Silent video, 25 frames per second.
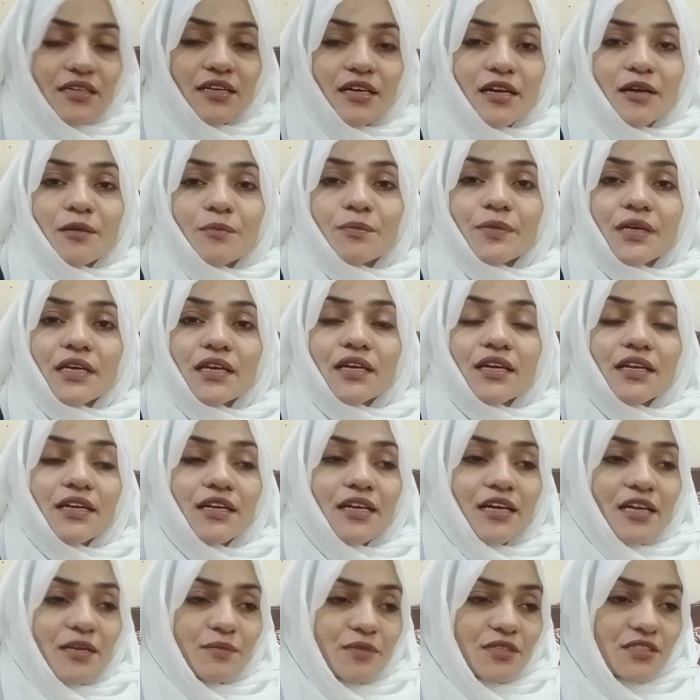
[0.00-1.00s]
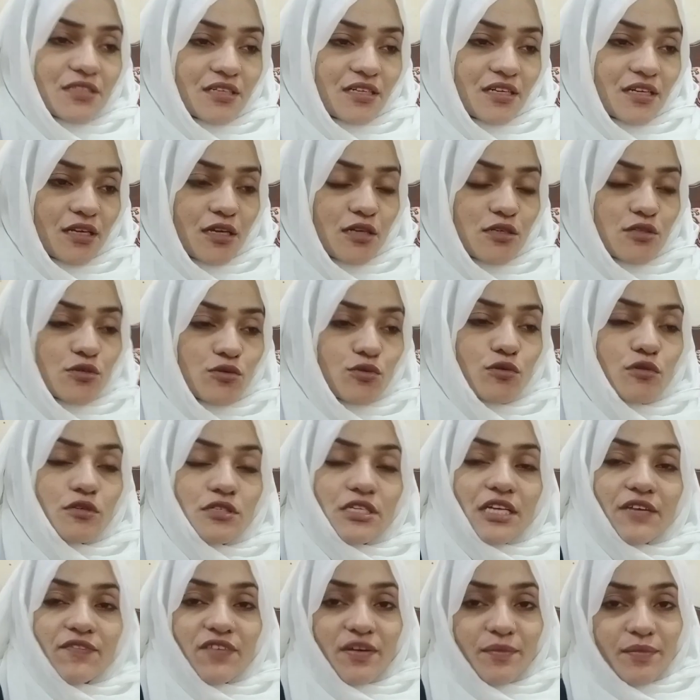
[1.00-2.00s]
काम पे हनान भी चला गया स्कूल हो
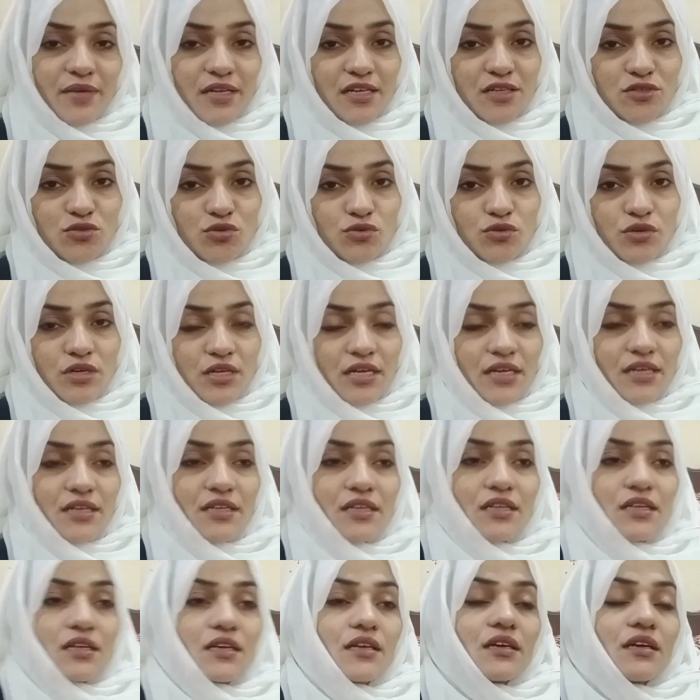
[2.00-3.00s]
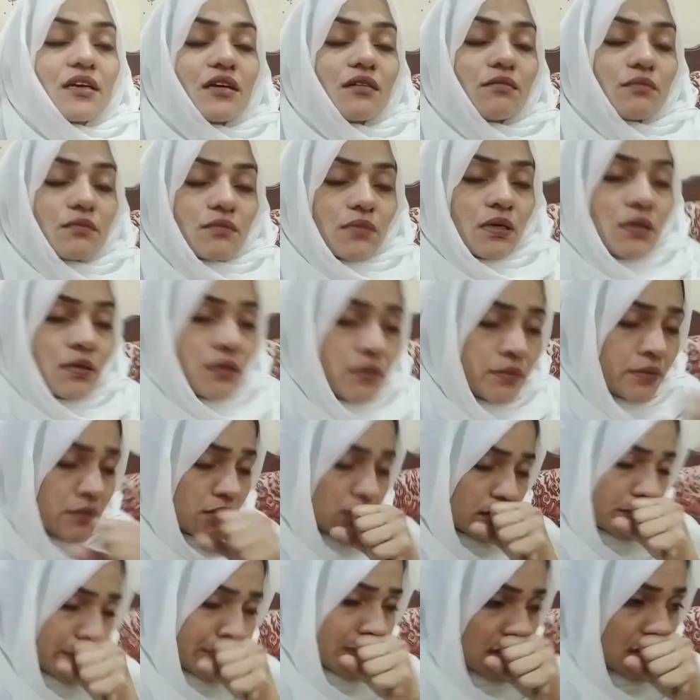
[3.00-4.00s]
हुजैफा मेरा सो रहा
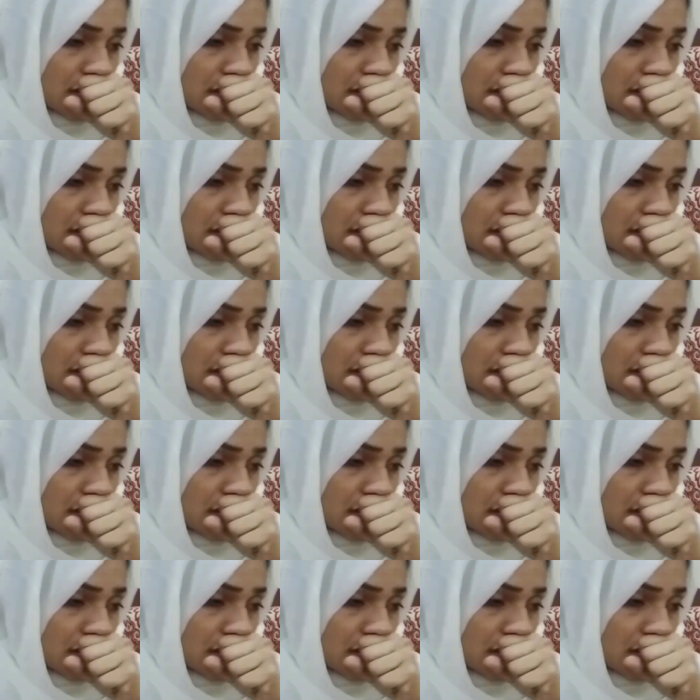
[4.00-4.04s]
है